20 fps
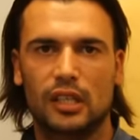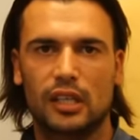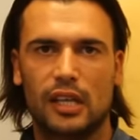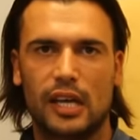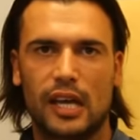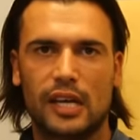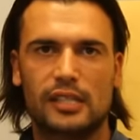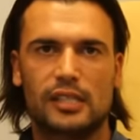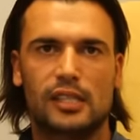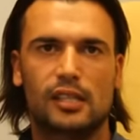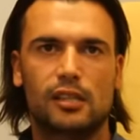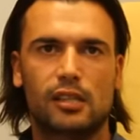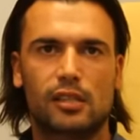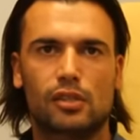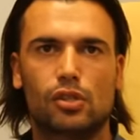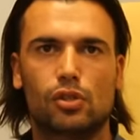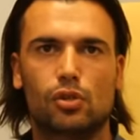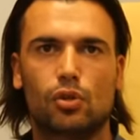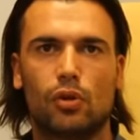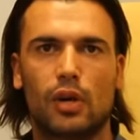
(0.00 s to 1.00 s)
экстренных
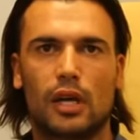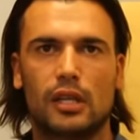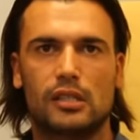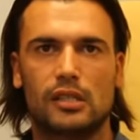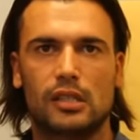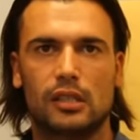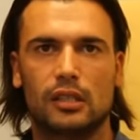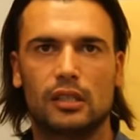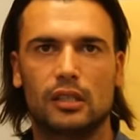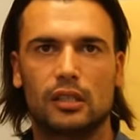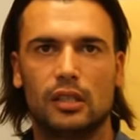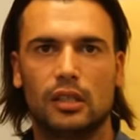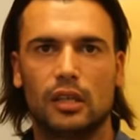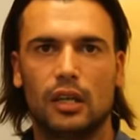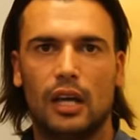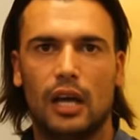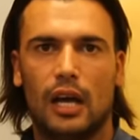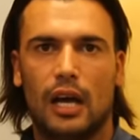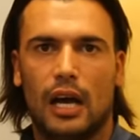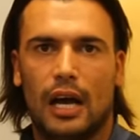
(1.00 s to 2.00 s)
ситуациях.
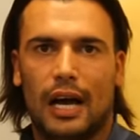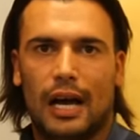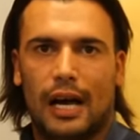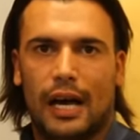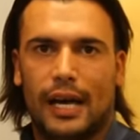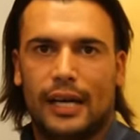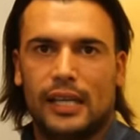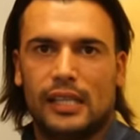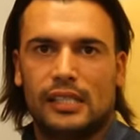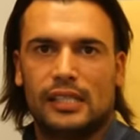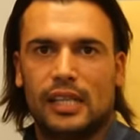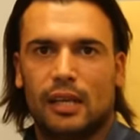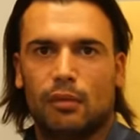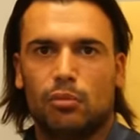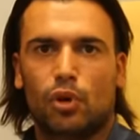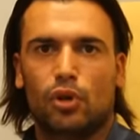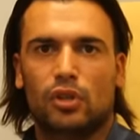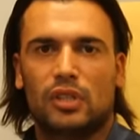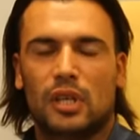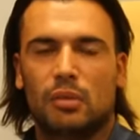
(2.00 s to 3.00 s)
А есть
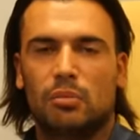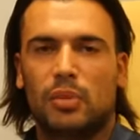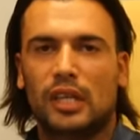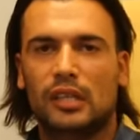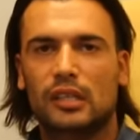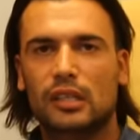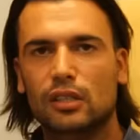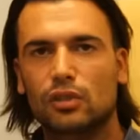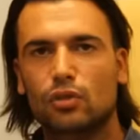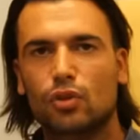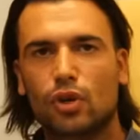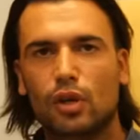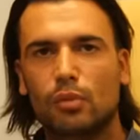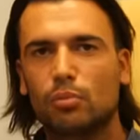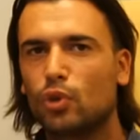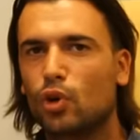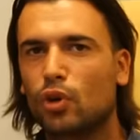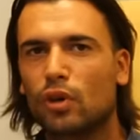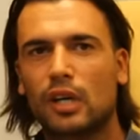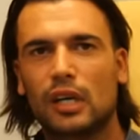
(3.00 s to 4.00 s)
наоборот ребята, которые
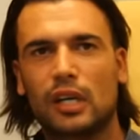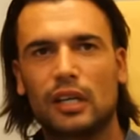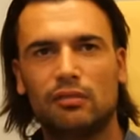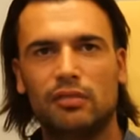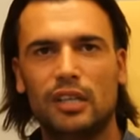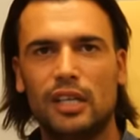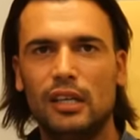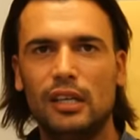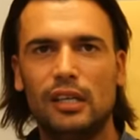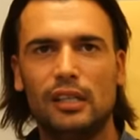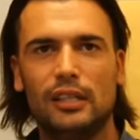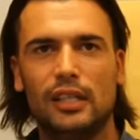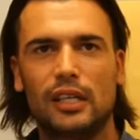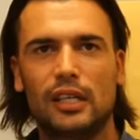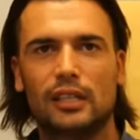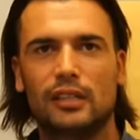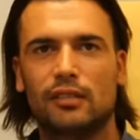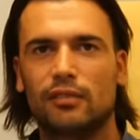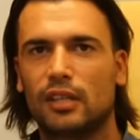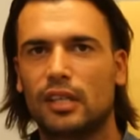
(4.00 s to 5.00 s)
много говорили до
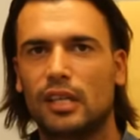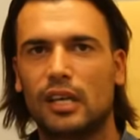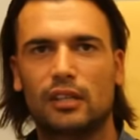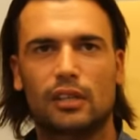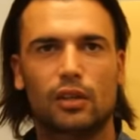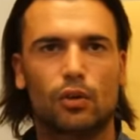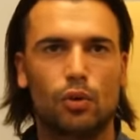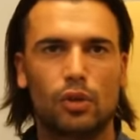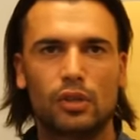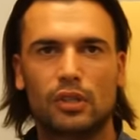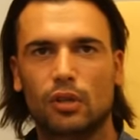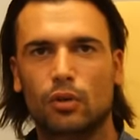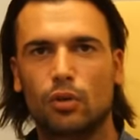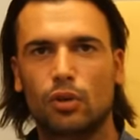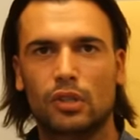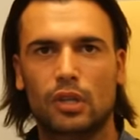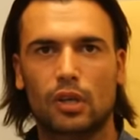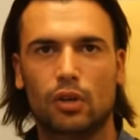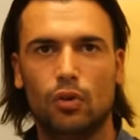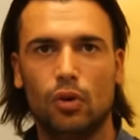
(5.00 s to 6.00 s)
этого, я такой,
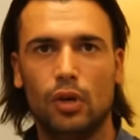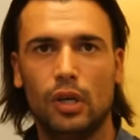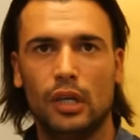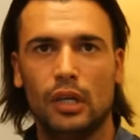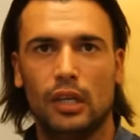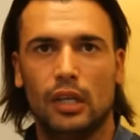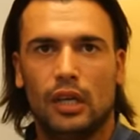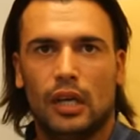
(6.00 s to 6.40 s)
такой, такой,